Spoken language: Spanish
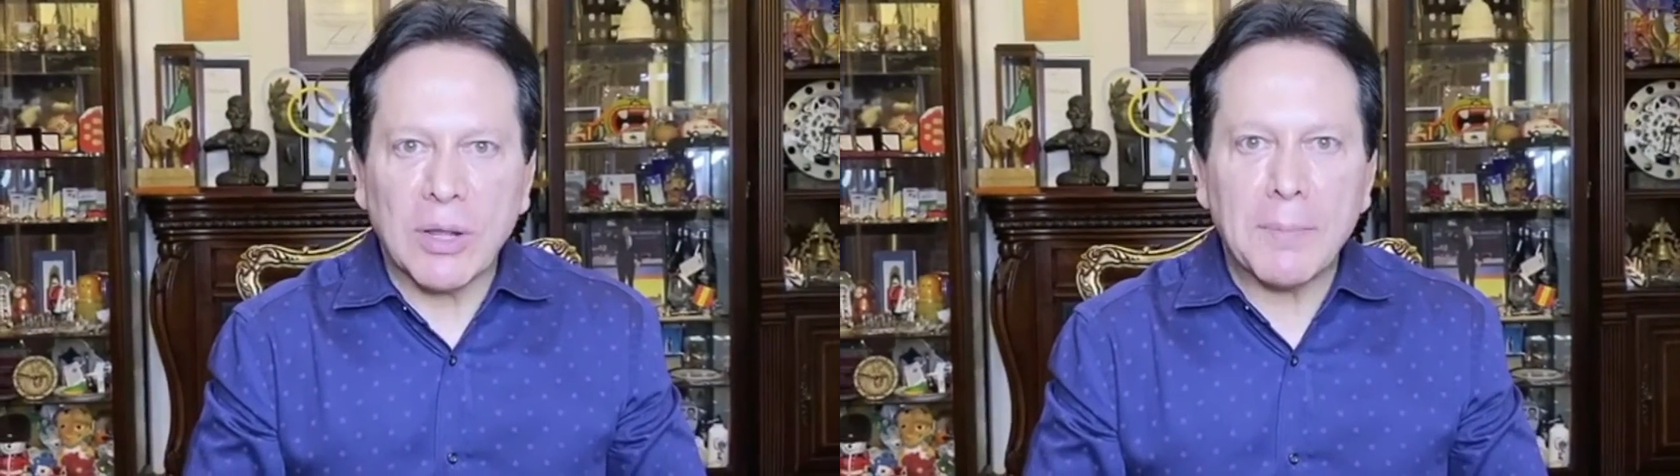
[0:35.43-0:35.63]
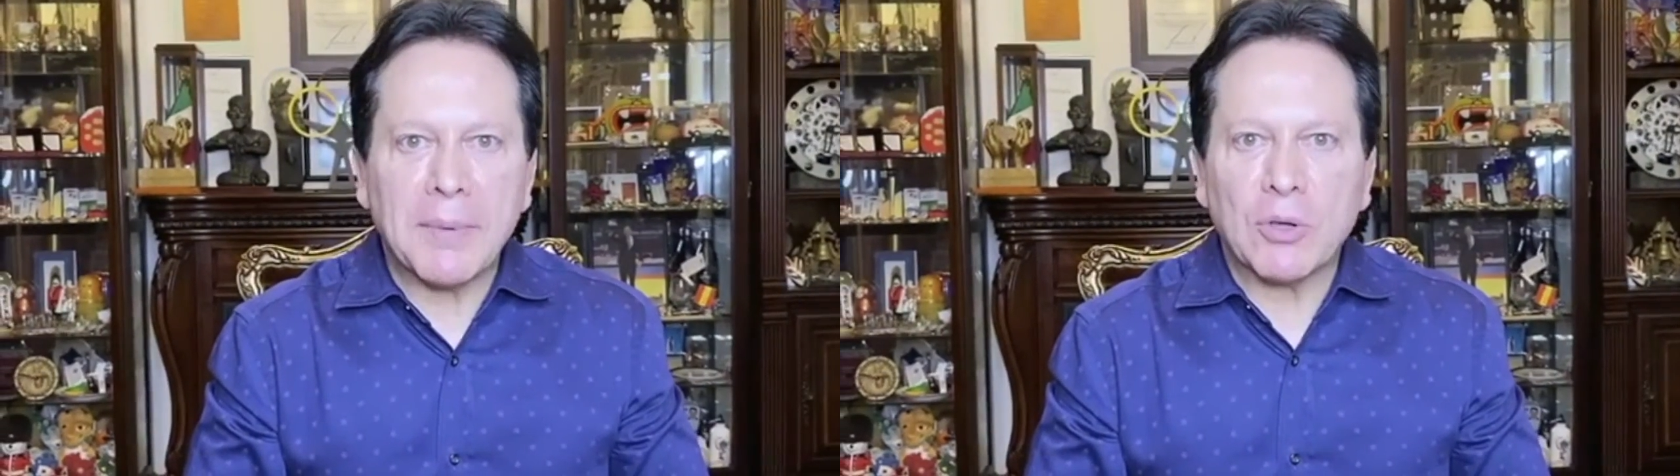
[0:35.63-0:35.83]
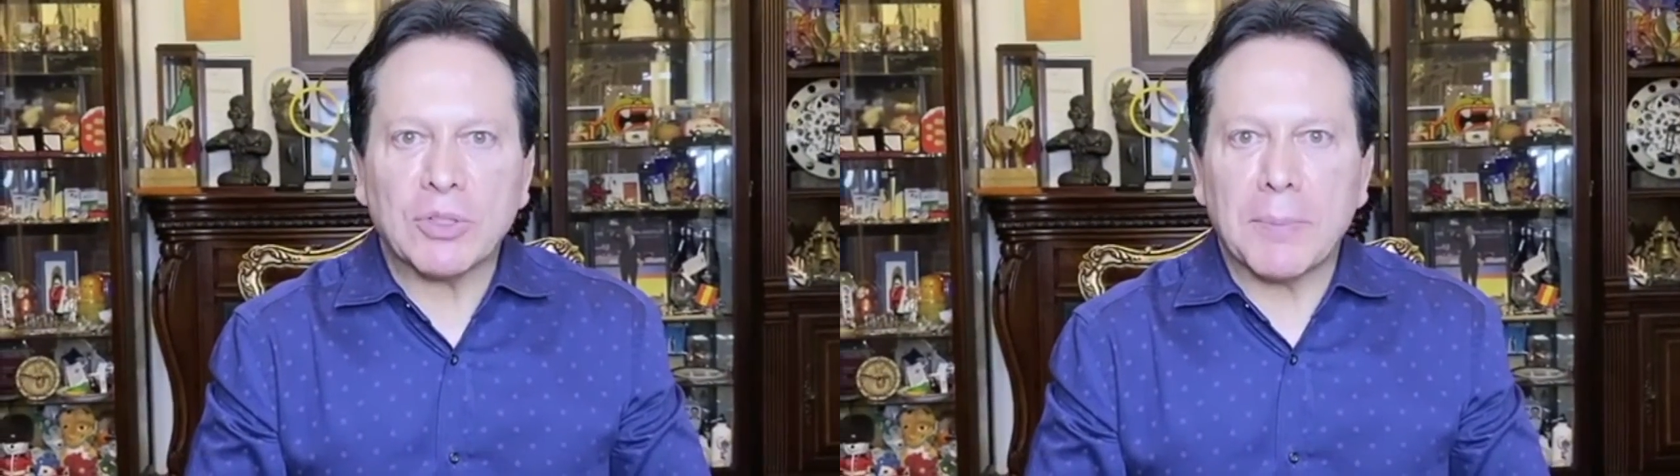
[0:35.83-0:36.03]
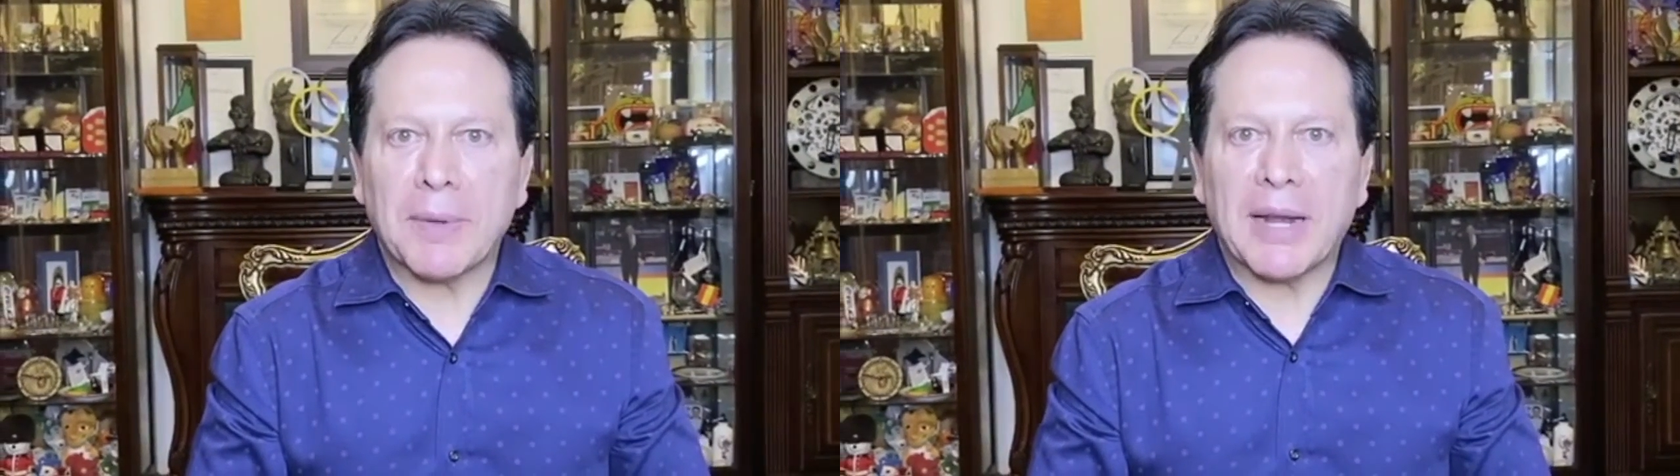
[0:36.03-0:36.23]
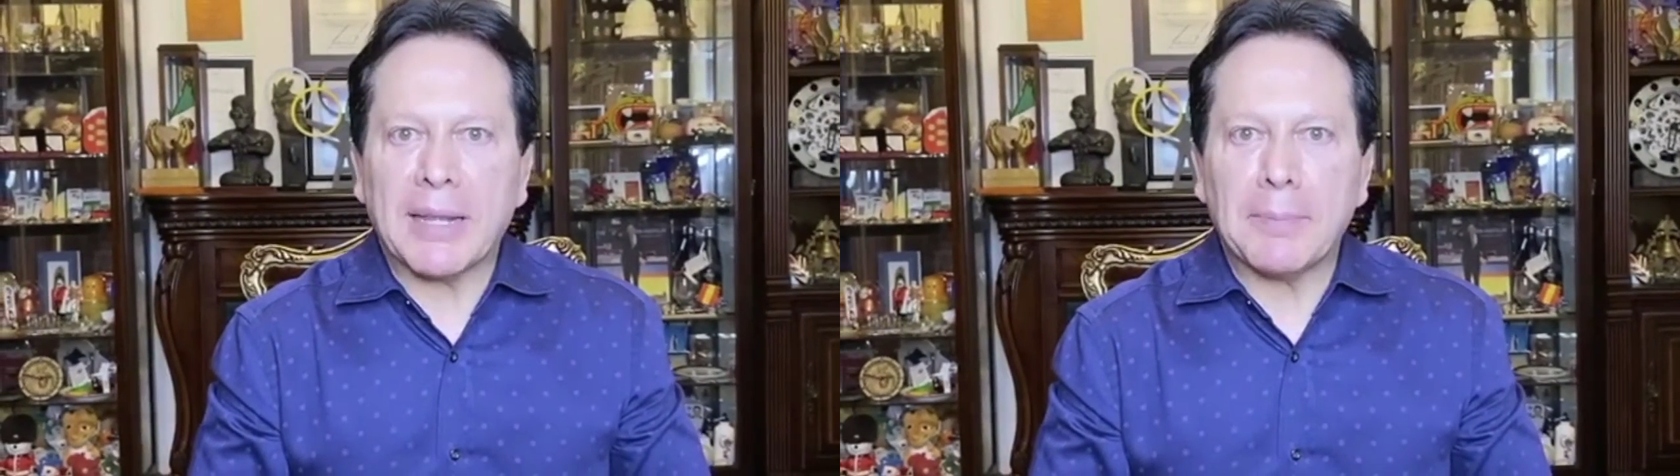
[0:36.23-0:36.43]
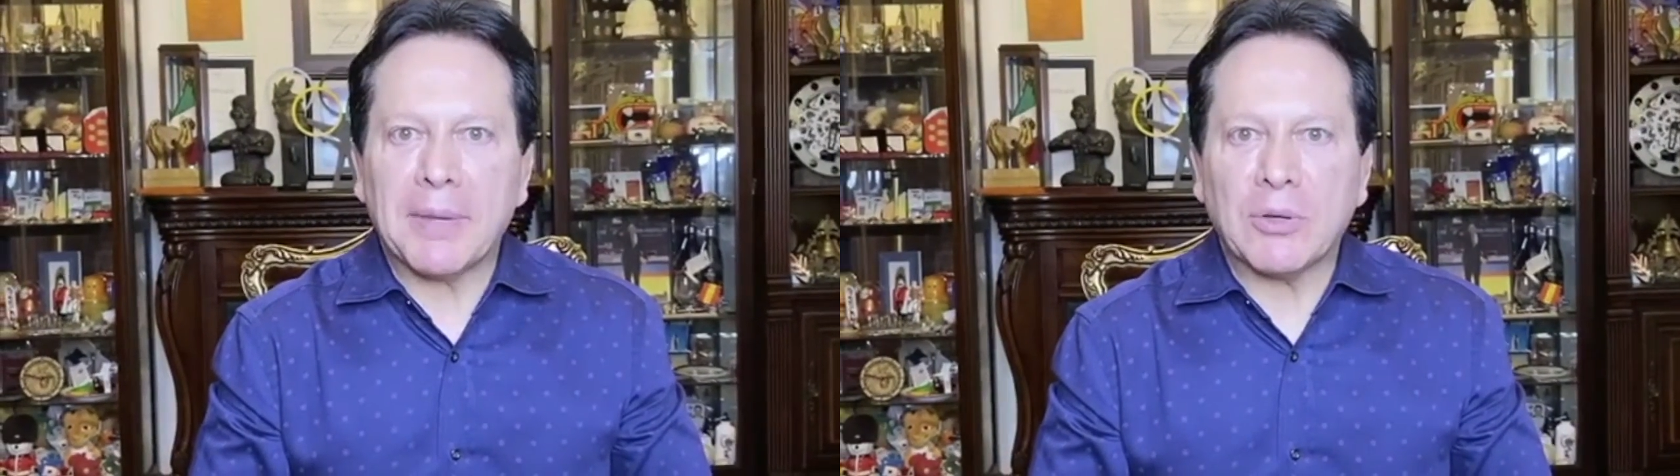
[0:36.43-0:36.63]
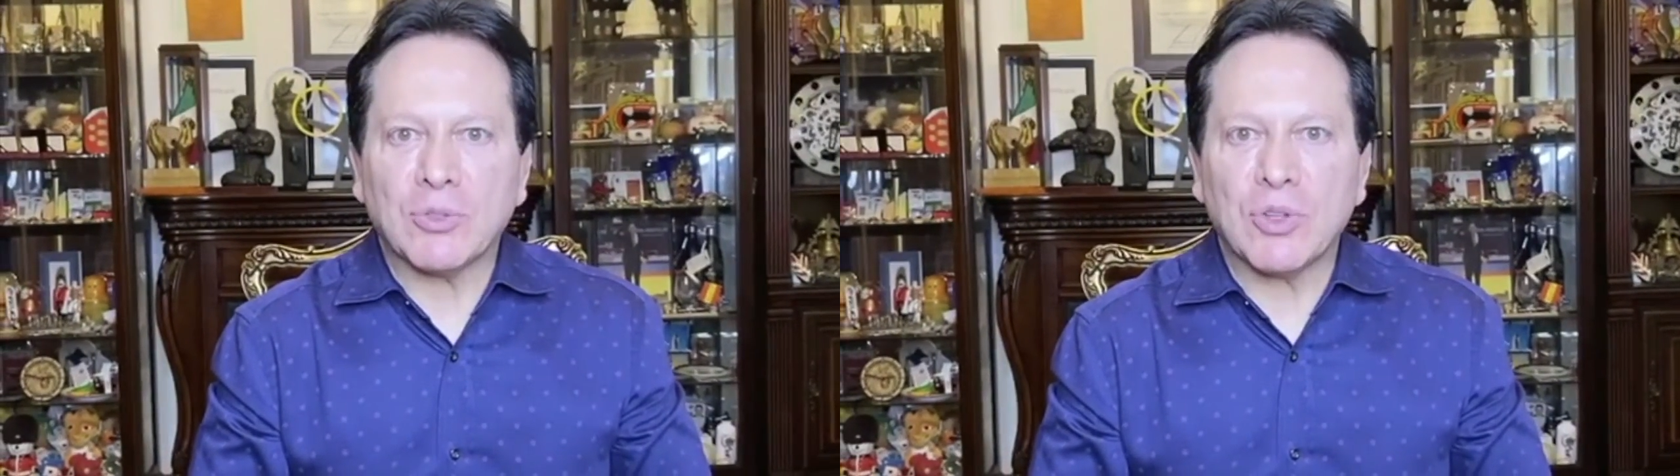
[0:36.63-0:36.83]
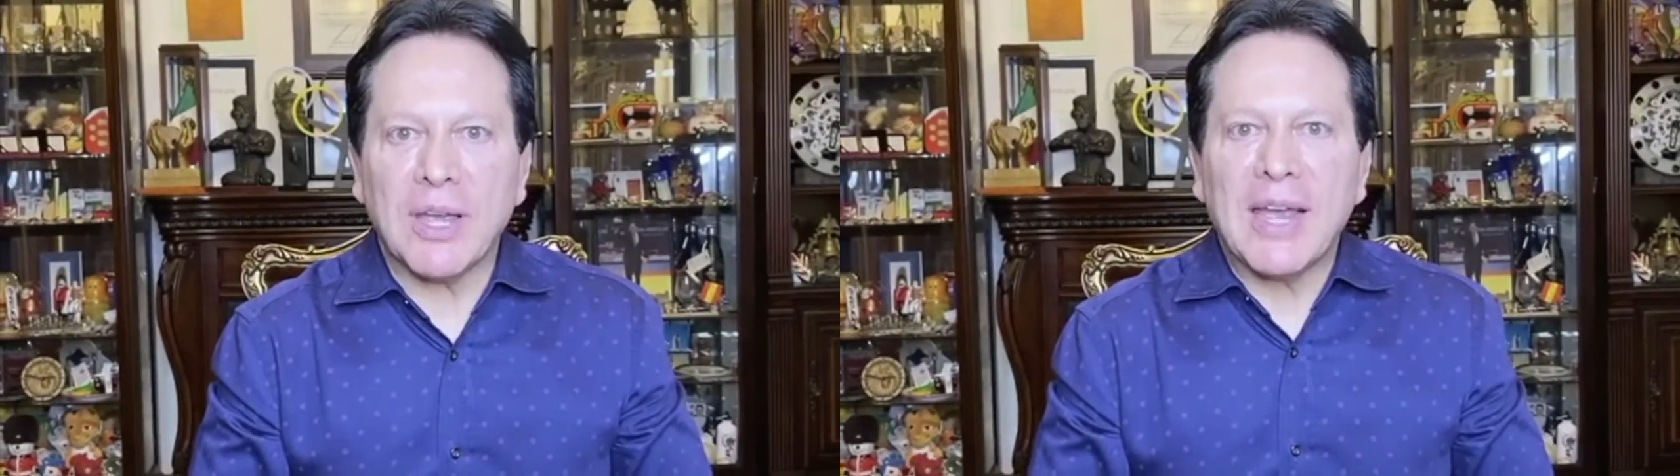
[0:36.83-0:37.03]
Olímpicos y
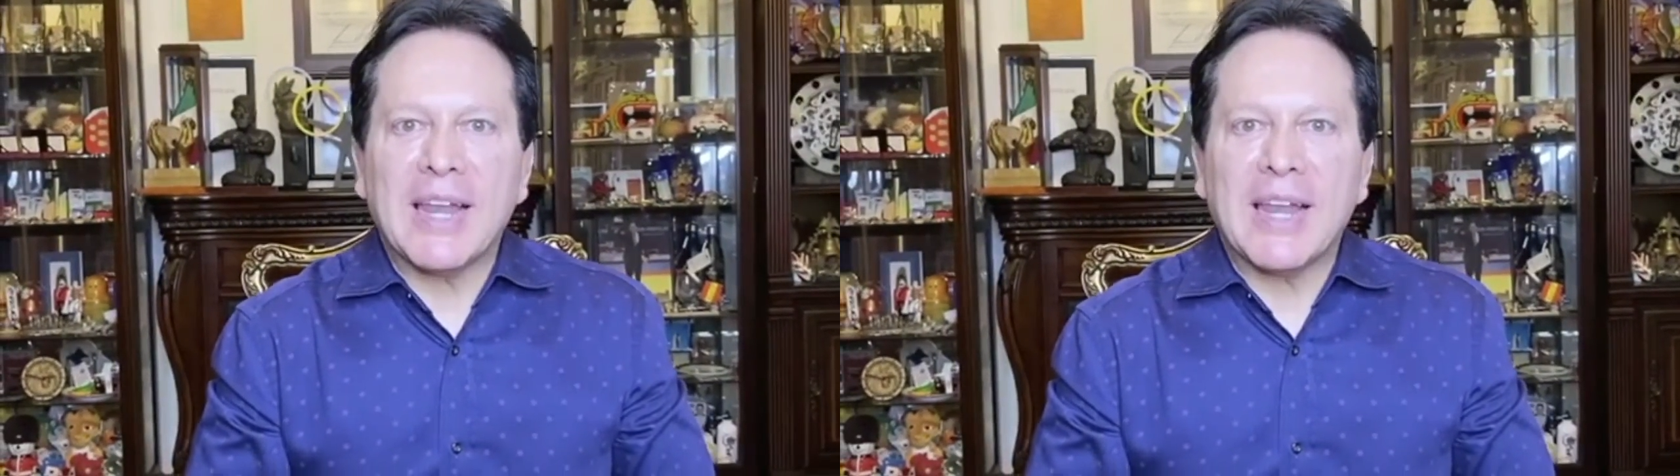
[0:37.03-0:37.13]
Paralímpicos,